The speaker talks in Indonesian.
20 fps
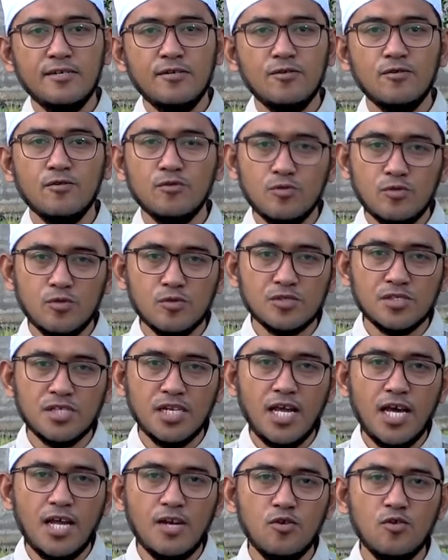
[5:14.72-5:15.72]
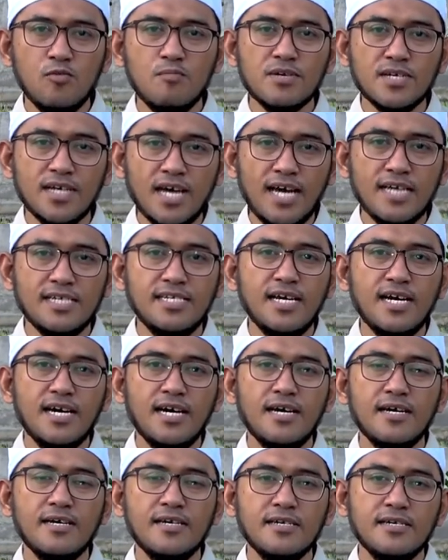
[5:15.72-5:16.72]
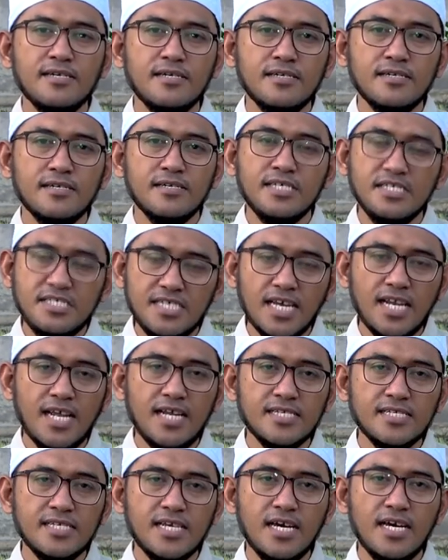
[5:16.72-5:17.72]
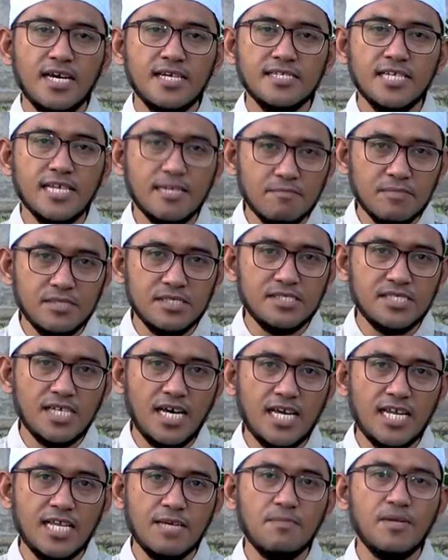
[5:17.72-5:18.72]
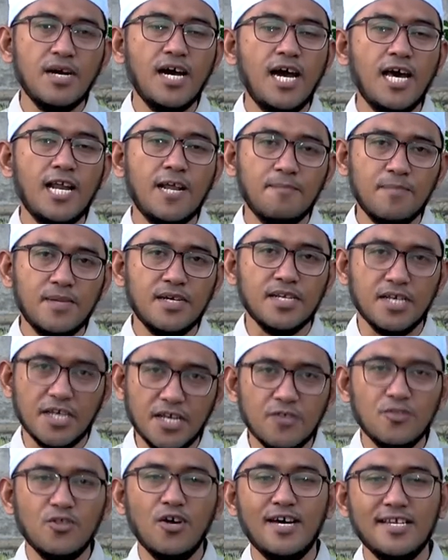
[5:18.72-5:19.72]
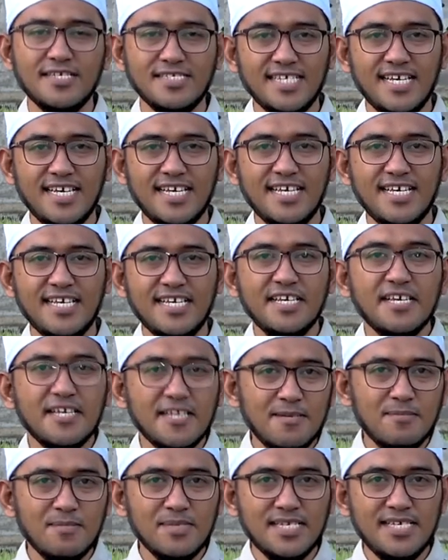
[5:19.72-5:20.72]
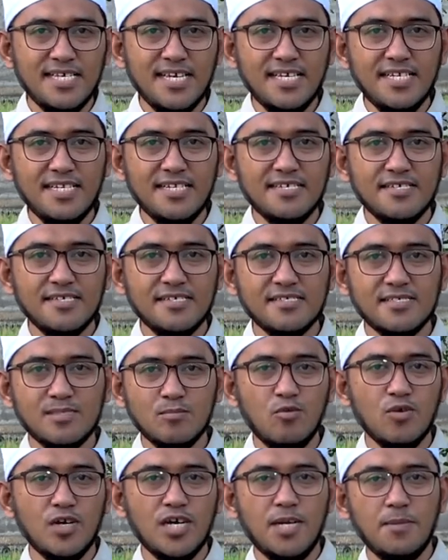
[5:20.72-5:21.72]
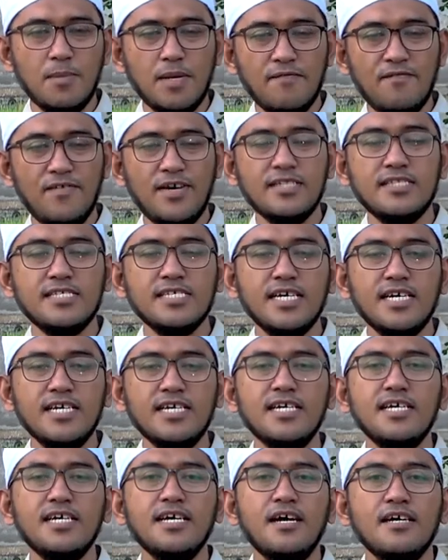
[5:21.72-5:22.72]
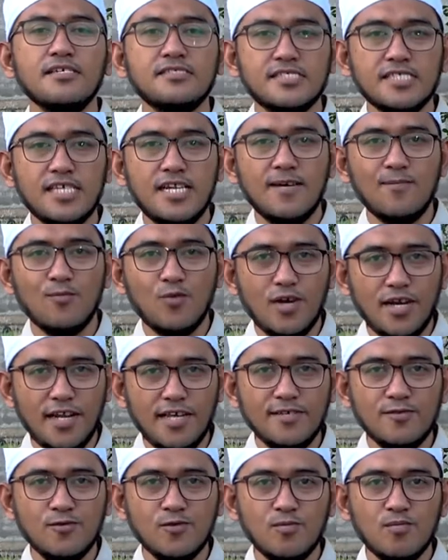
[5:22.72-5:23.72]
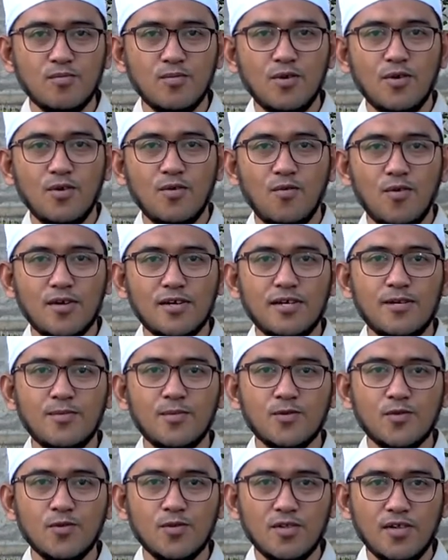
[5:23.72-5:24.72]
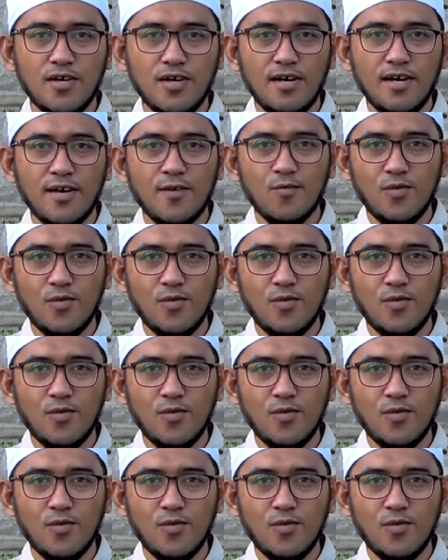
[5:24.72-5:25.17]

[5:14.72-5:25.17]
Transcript: untuk selalu berada di jalannya dan mencari mengharapkan keridoannya. Demikian, semoga ada manfaatnya. Assalamualaikum warahmatullahi